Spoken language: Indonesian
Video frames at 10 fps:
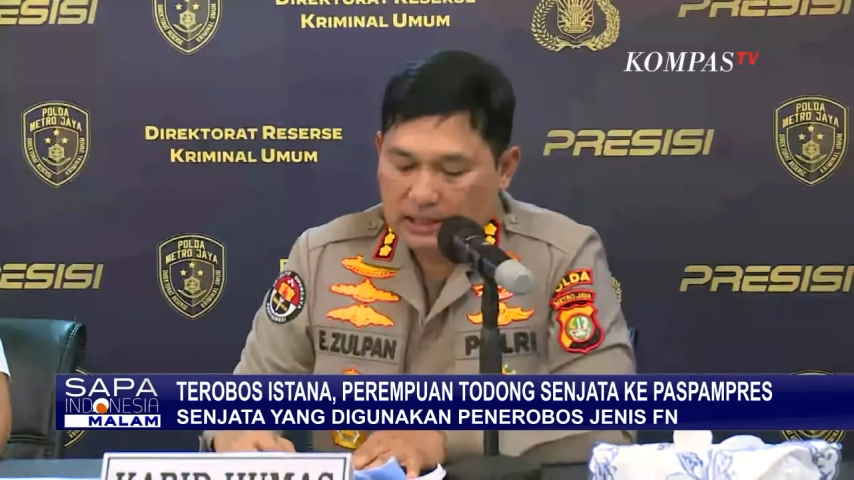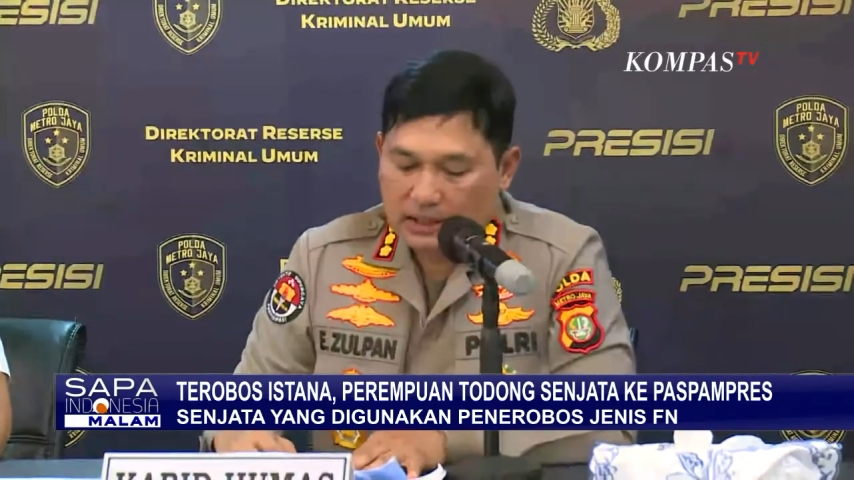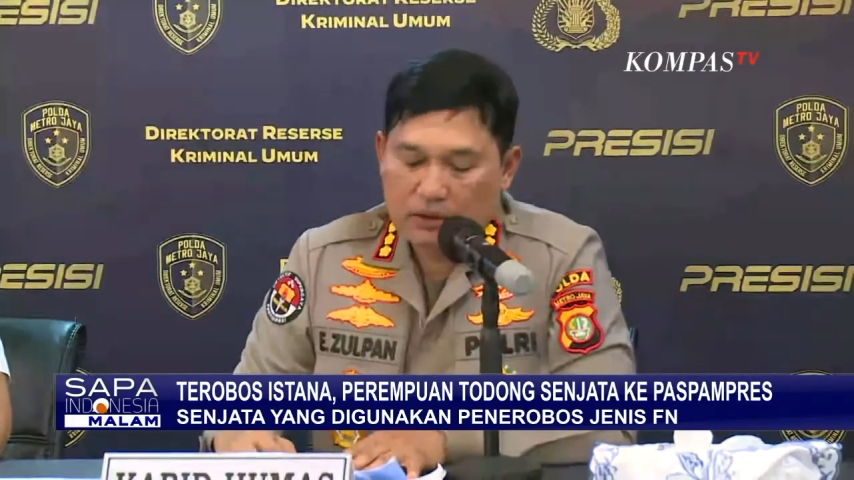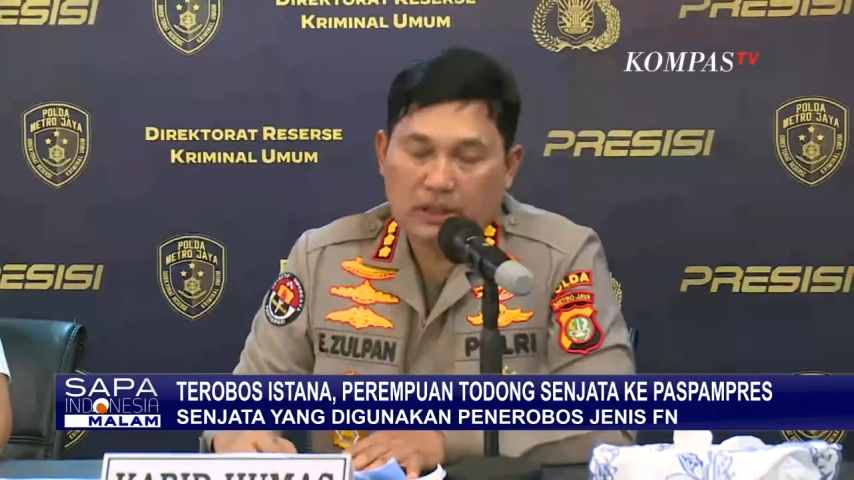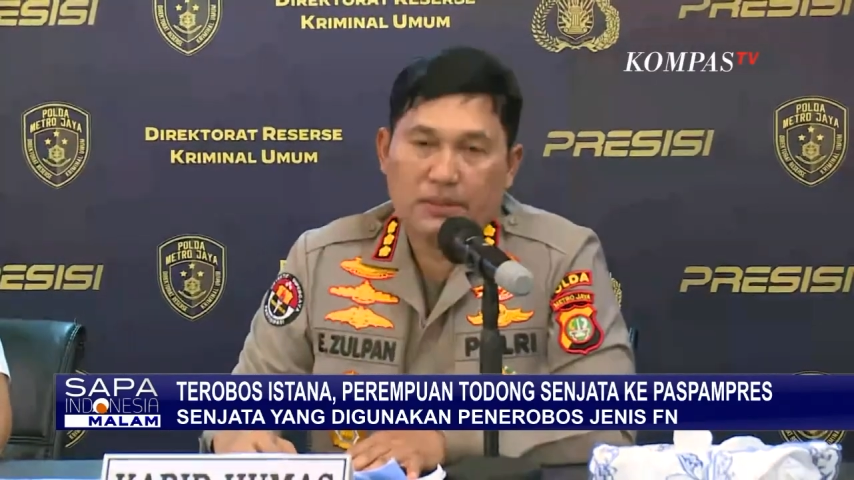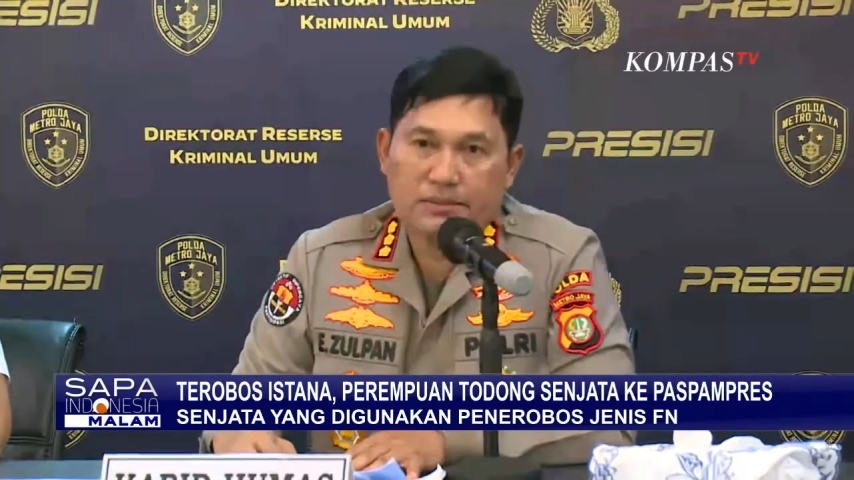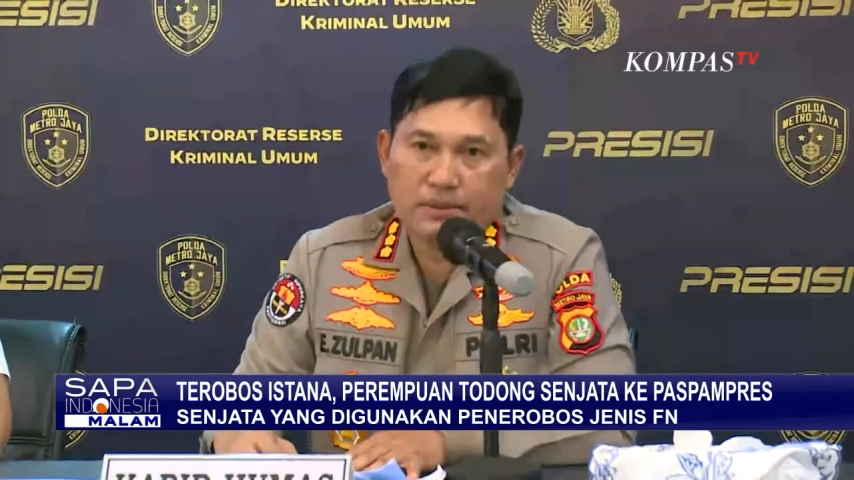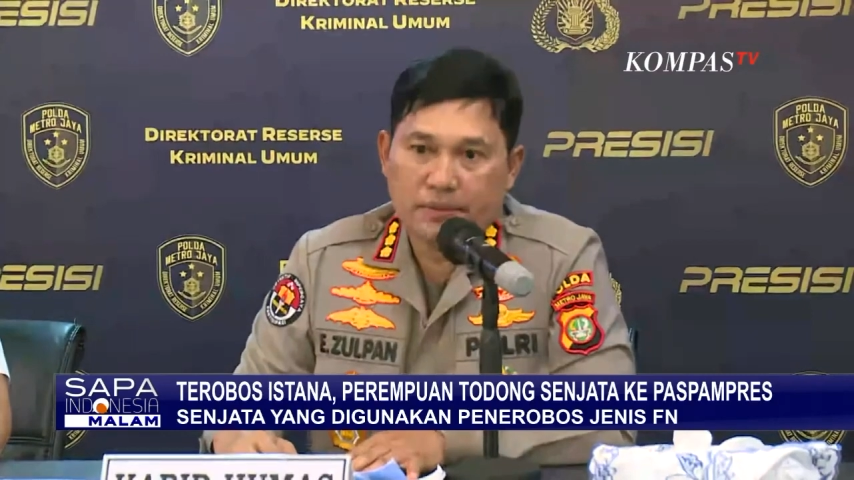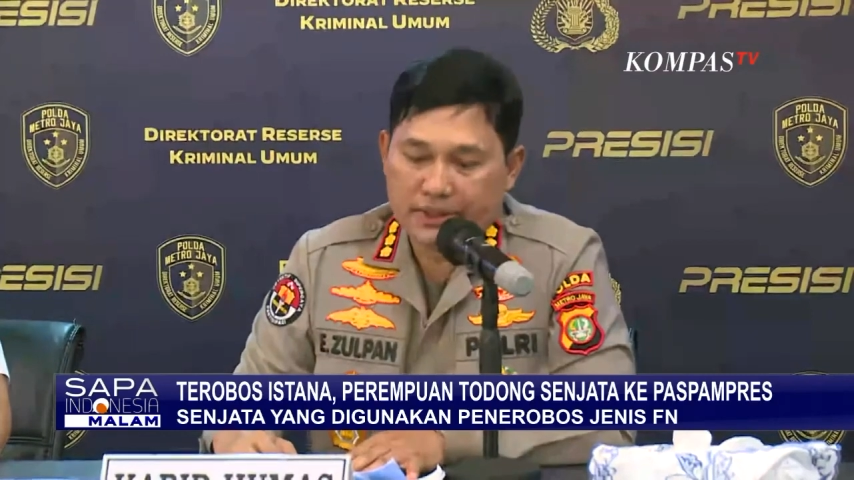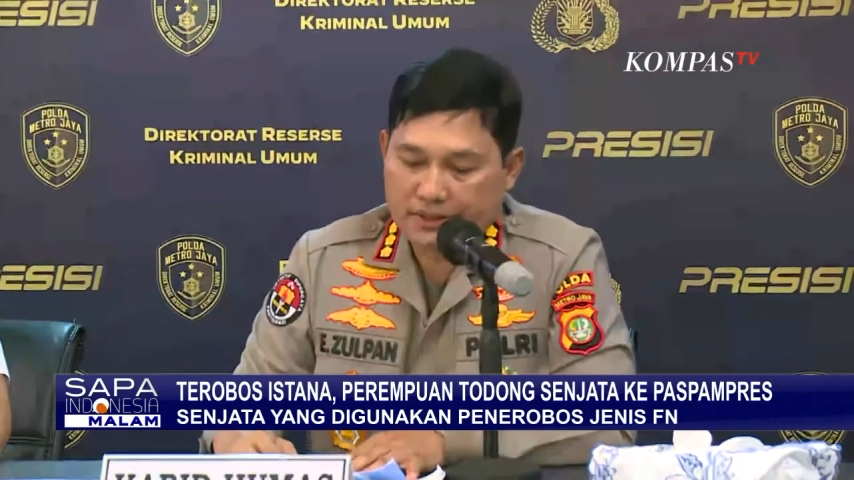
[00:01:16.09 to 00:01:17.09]
anggota Pas
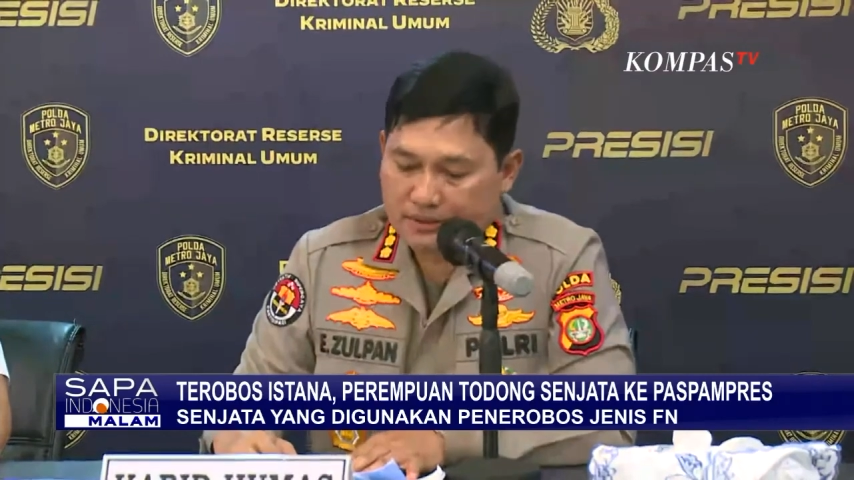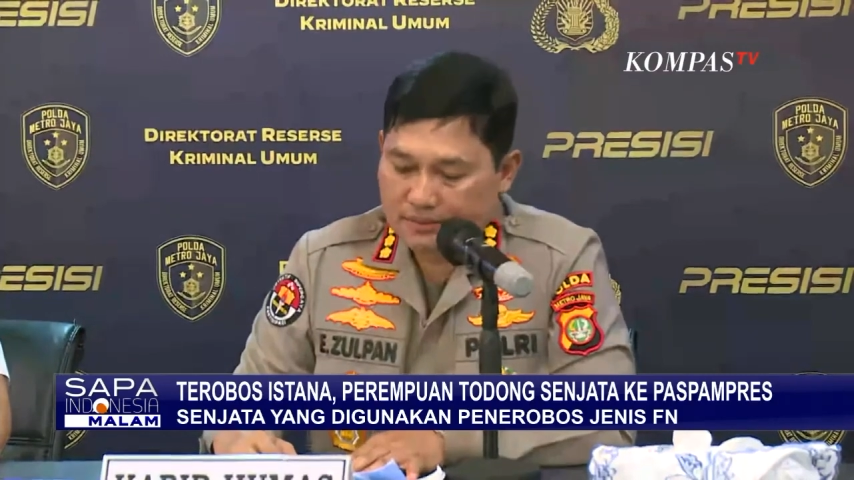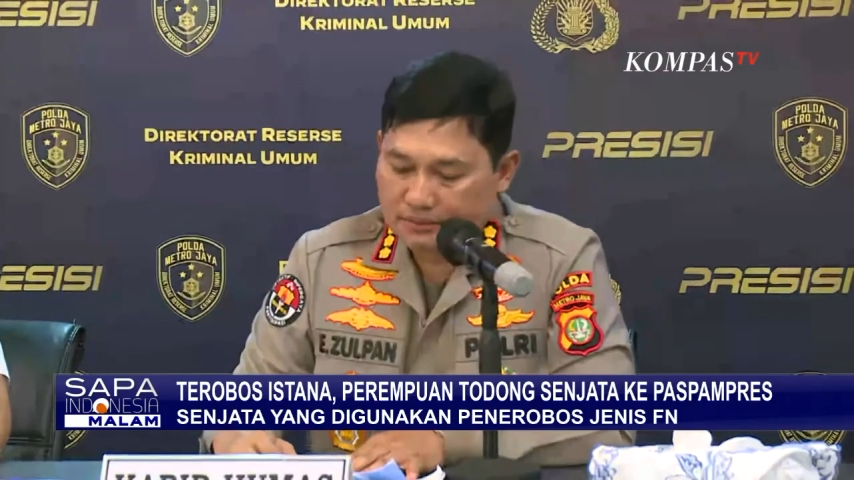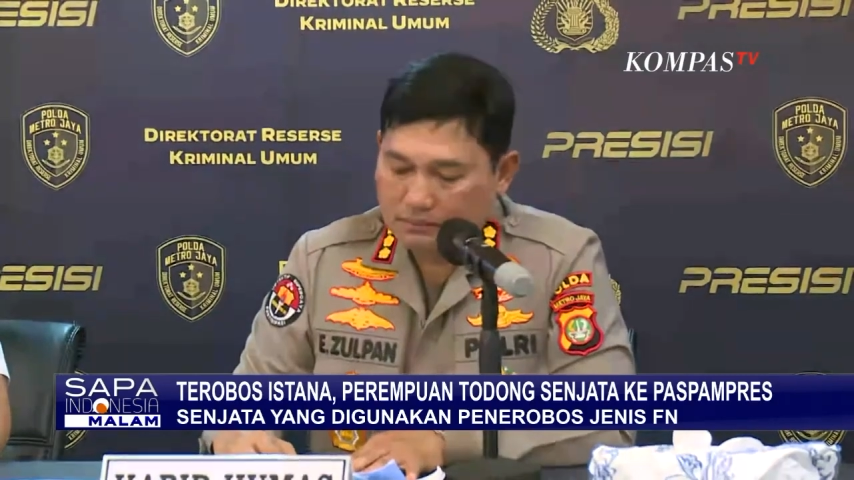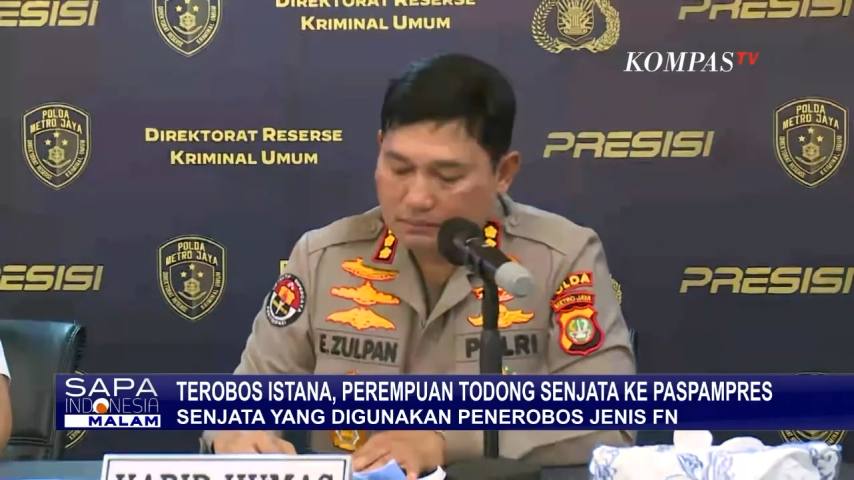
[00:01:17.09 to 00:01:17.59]
Pampres.